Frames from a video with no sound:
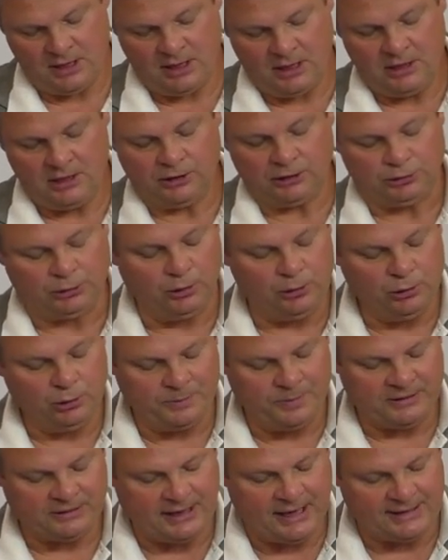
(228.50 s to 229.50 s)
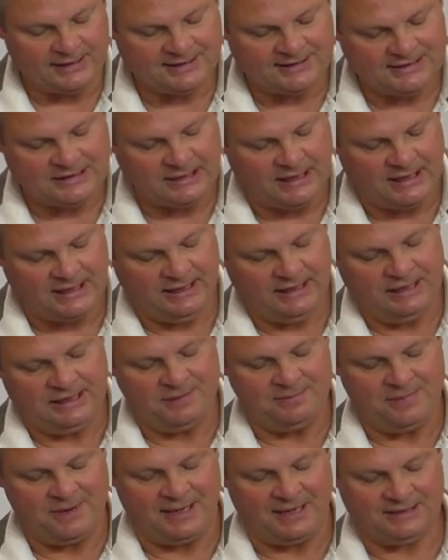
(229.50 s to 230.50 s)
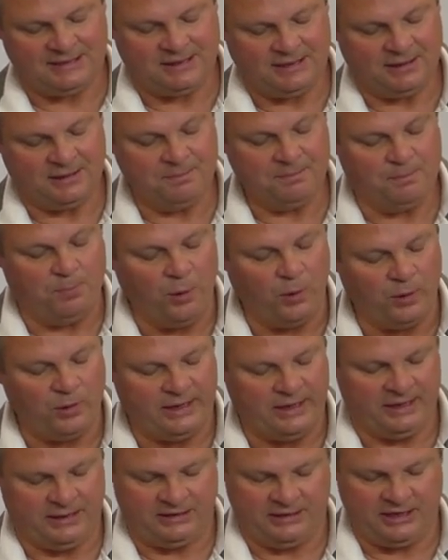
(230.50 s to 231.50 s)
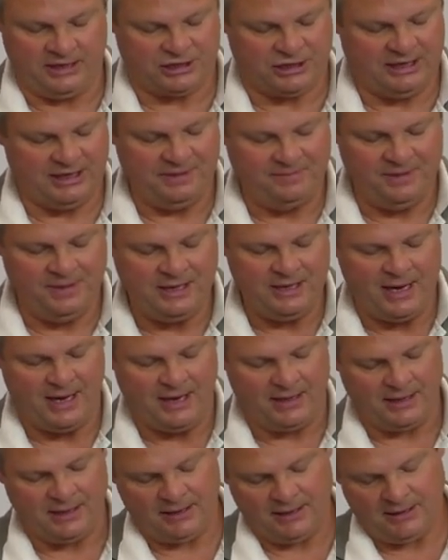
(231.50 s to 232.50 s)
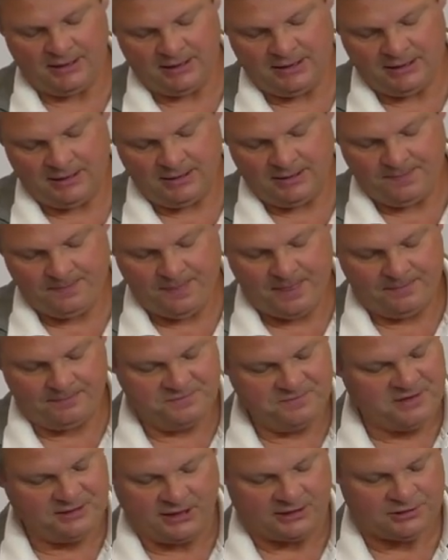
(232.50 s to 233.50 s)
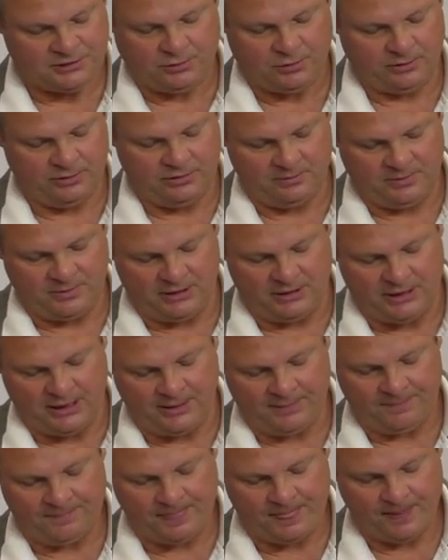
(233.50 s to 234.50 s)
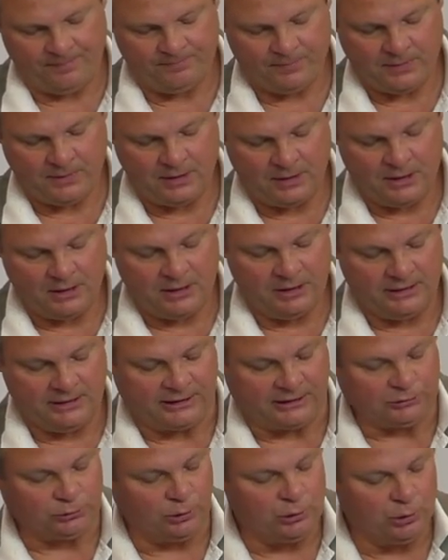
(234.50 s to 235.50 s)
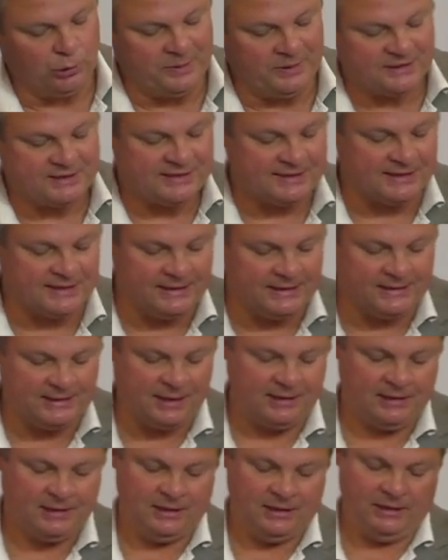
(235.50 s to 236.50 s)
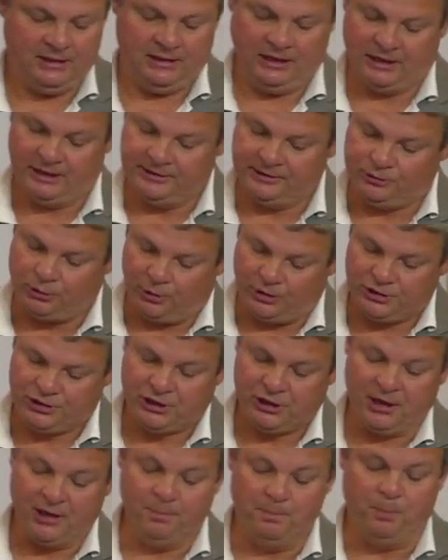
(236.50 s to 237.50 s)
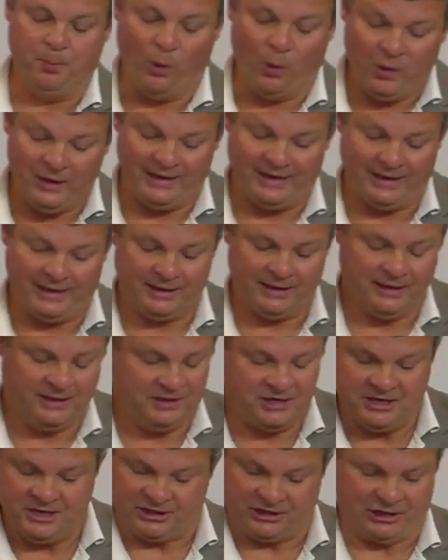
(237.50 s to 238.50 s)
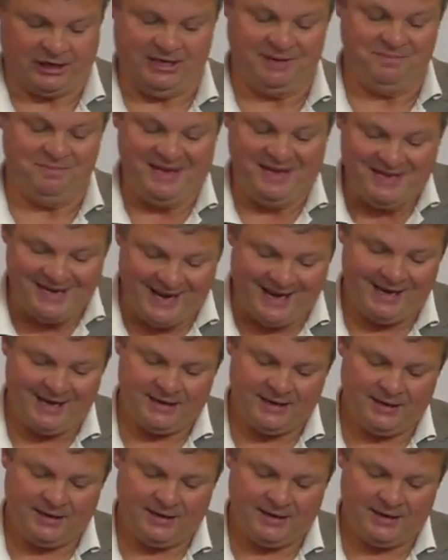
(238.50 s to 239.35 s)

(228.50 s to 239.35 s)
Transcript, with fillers: Кто любит отца или мать более, нежели меня, недостоин меня. И кто любит сына или дочь более, нежели меня –